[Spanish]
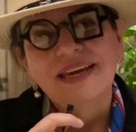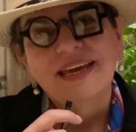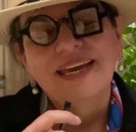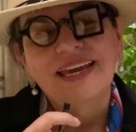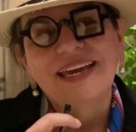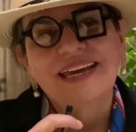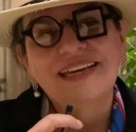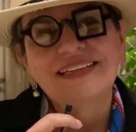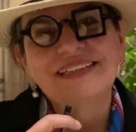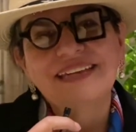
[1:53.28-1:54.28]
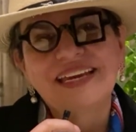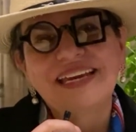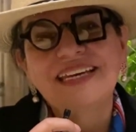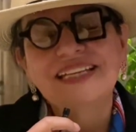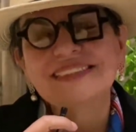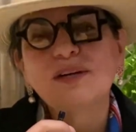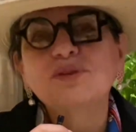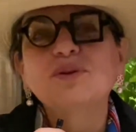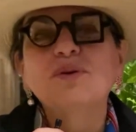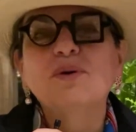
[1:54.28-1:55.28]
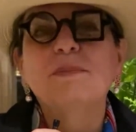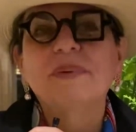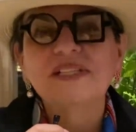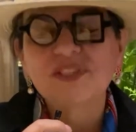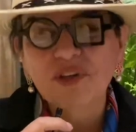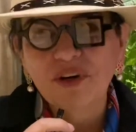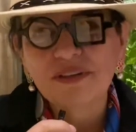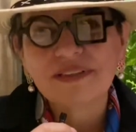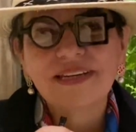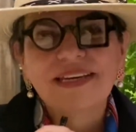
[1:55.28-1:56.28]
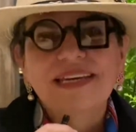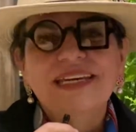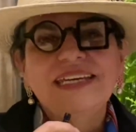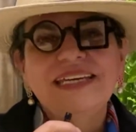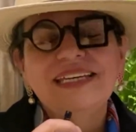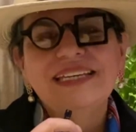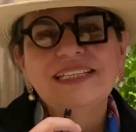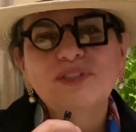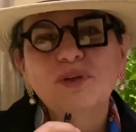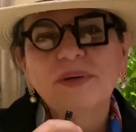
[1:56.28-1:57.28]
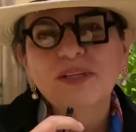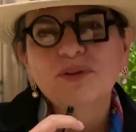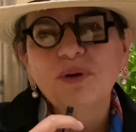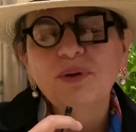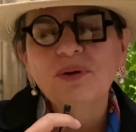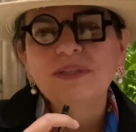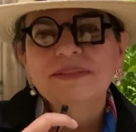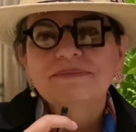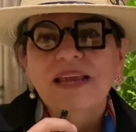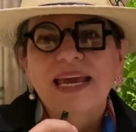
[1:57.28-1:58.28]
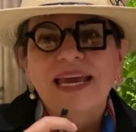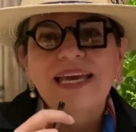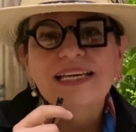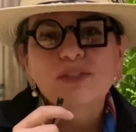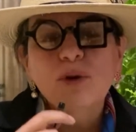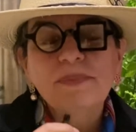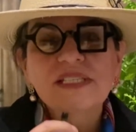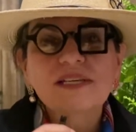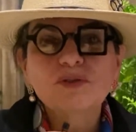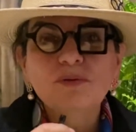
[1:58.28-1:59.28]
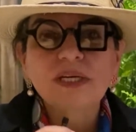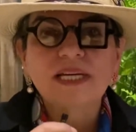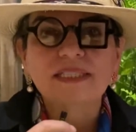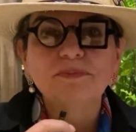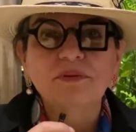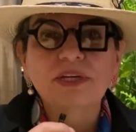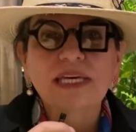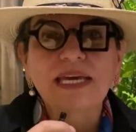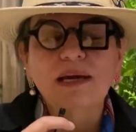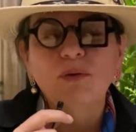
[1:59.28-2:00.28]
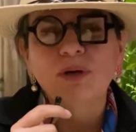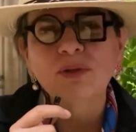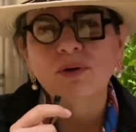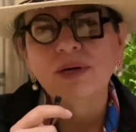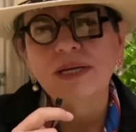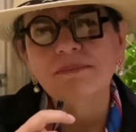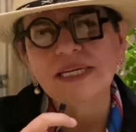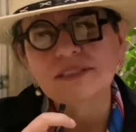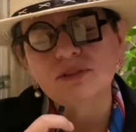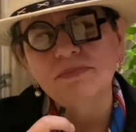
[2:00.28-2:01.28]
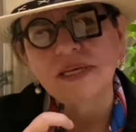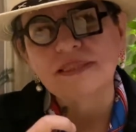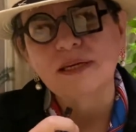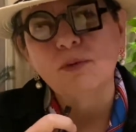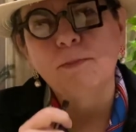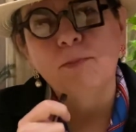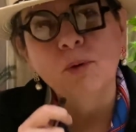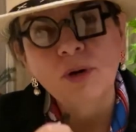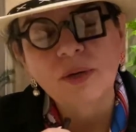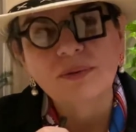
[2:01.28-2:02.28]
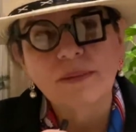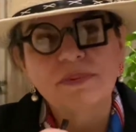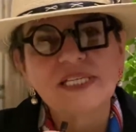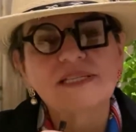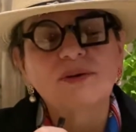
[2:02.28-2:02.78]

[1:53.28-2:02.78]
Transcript: en, en hacerlo todo con pasión y, sobre todo eh, son piezas únicas porque cuando el maestro platero pule una pieza